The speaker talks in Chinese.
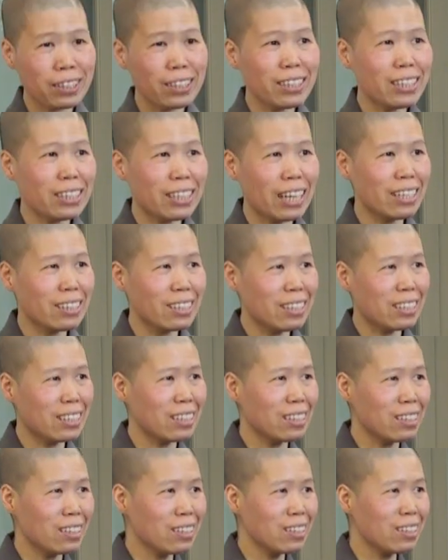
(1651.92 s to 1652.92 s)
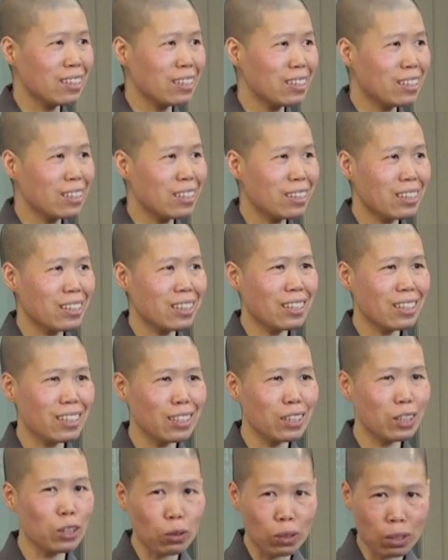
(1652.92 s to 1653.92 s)
真的，它其实是
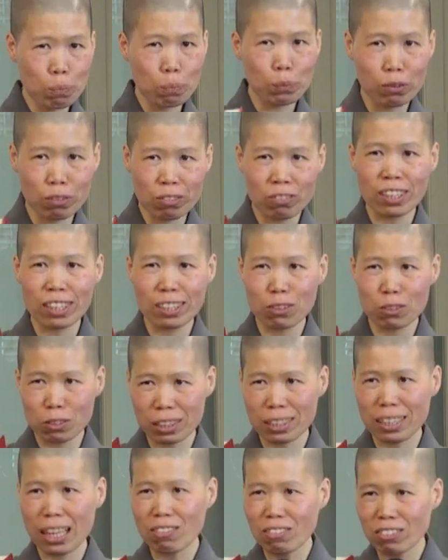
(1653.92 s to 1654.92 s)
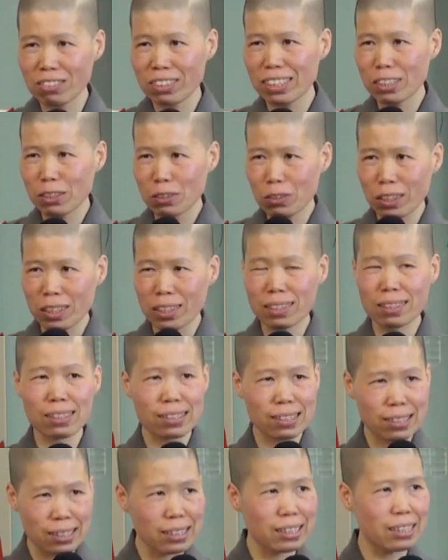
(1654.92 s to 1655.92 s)
有一部分，绝大部分的原因
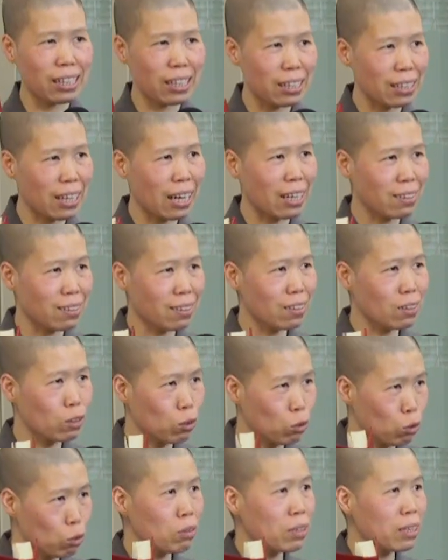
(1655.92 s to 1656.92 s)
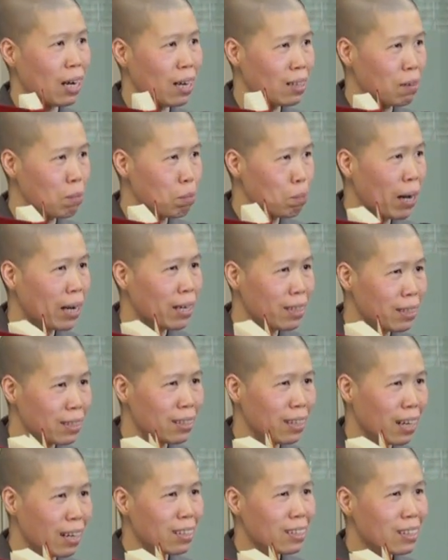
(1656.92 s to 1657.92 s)
是致给当时候的出家人拜的
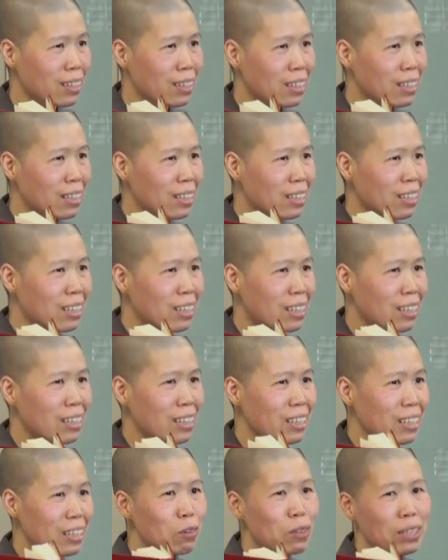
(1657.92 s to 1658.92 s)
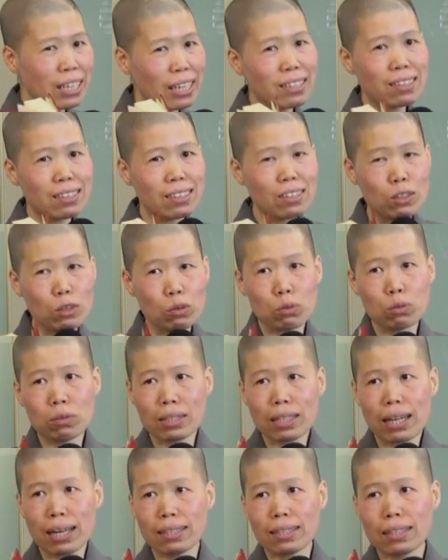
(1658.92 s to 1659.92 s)
了。因为当时候的出
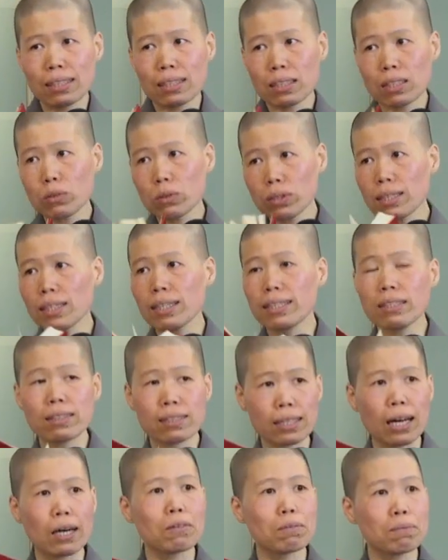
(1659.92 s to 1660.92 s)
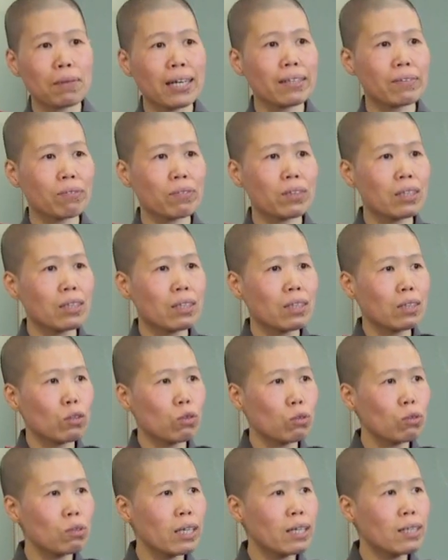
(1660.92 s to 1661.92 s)
家人，因为这很早嘛，
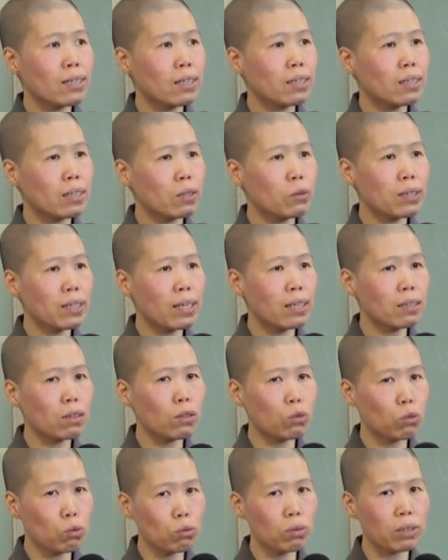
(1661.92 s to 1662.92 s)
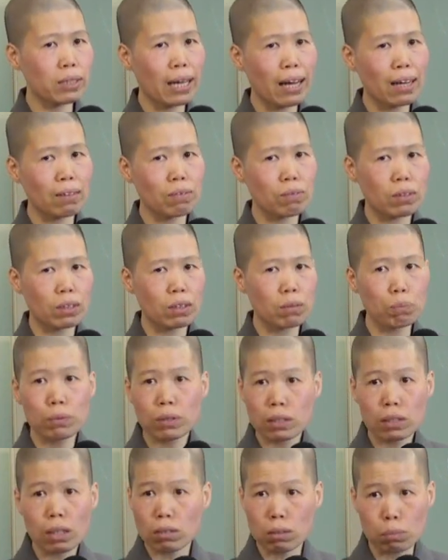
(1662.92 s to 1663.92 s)
出家人因为当时候出家不
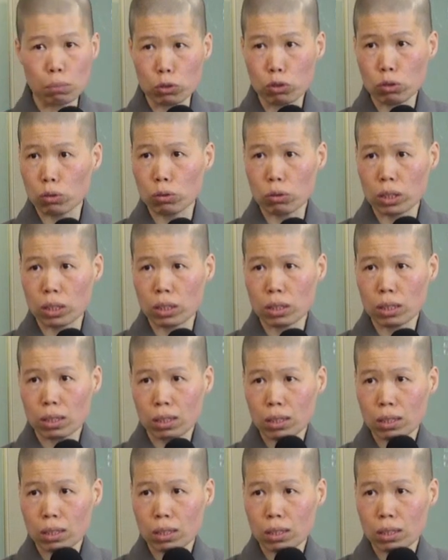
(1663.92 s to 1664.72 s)
知道怎么修行，